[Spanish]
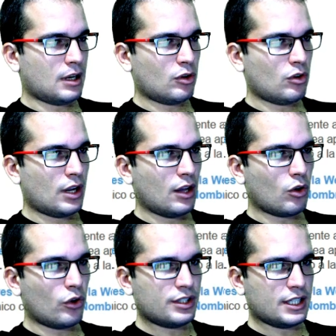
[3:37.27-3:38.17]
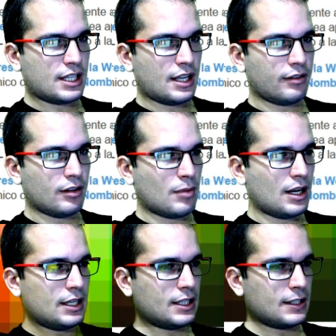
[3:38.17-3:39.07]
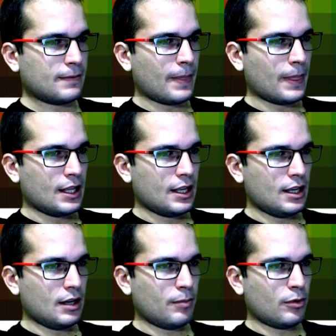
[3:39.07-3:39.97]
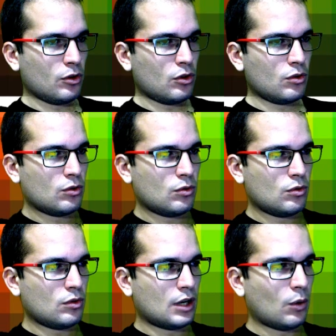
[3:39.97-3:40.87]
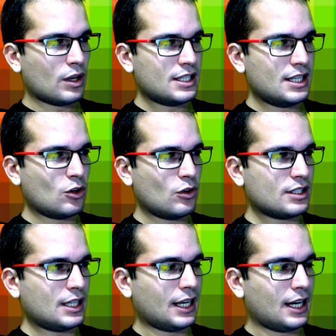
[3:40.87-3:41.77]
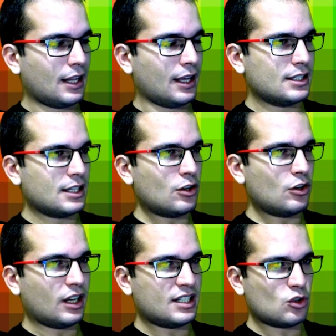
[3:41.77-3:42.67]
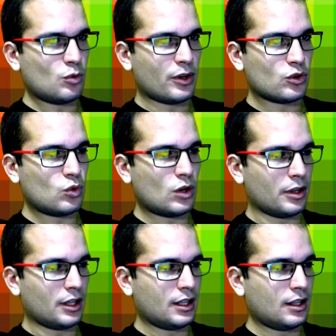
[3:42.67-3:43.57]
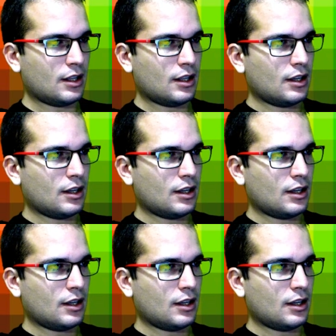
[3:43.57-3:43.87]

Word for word: para ver online colores hexadecimales y le pongo algo así que no destaque nada. Es que quiero que sea súper suave.